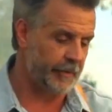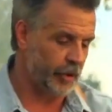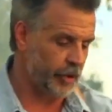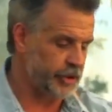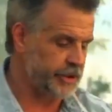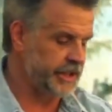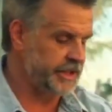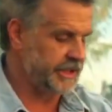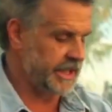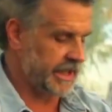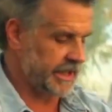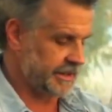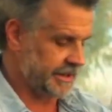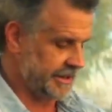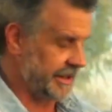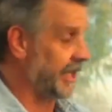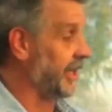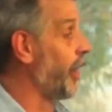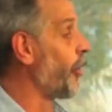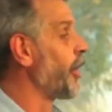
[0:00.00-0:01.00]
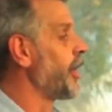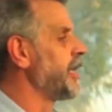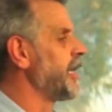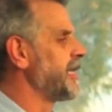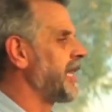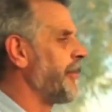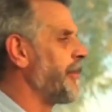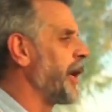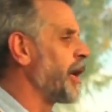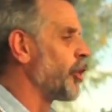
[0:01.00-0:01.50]
las morcillas, que acuérdense que
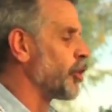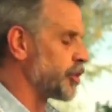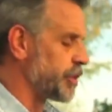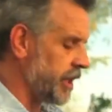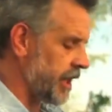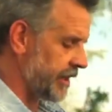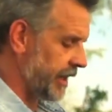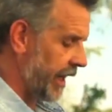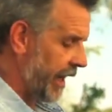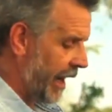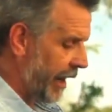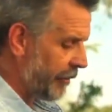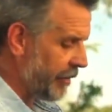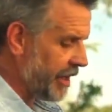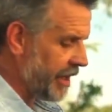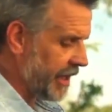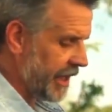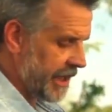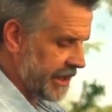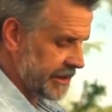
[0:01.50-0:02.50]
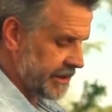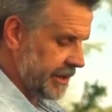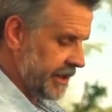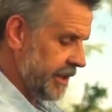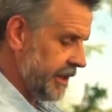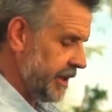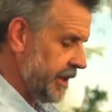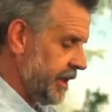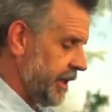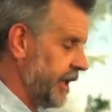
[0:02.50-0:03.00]
estas precocidas, están hervidas,
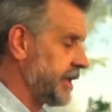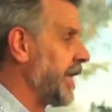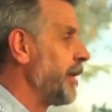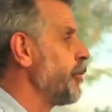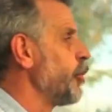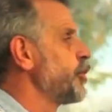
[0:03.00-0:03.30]
este